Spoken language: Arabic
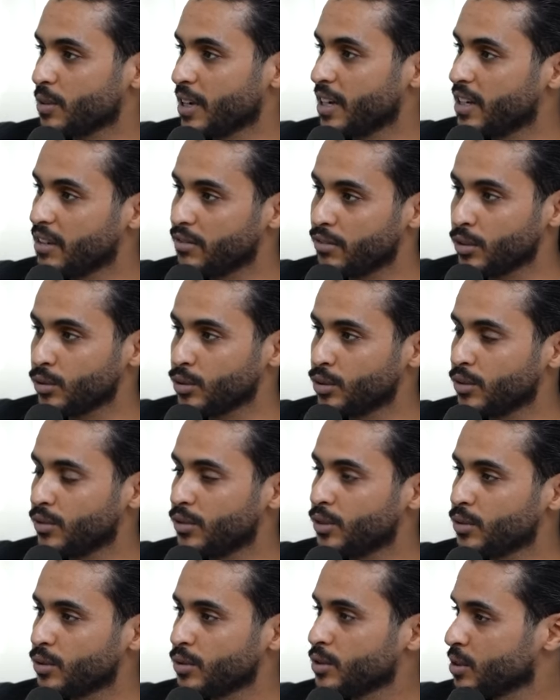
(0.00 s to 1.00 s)
وعندنا فونتور
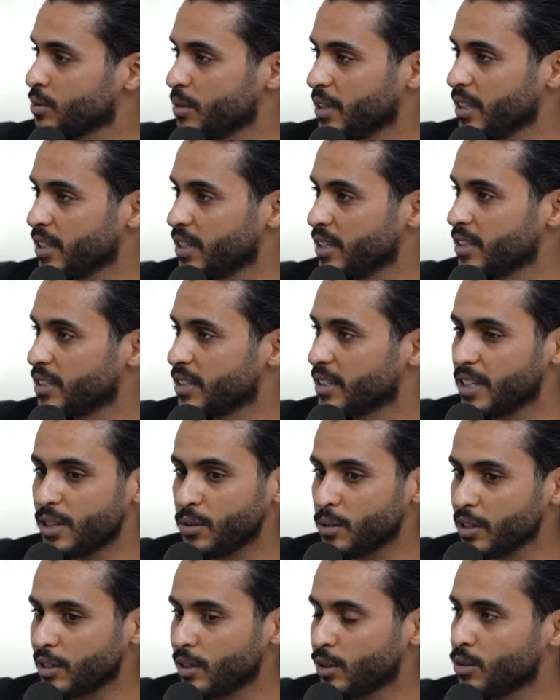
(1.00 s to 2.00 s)
في تونس وقتاش كان
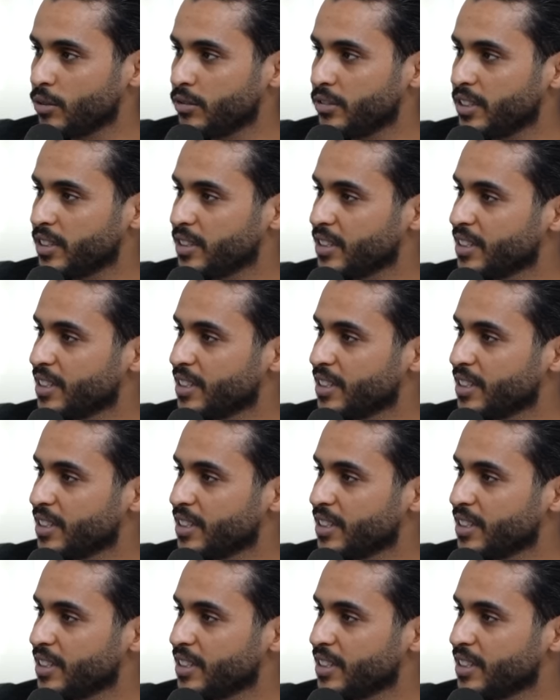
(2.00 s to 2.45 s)
وقت الكوفيد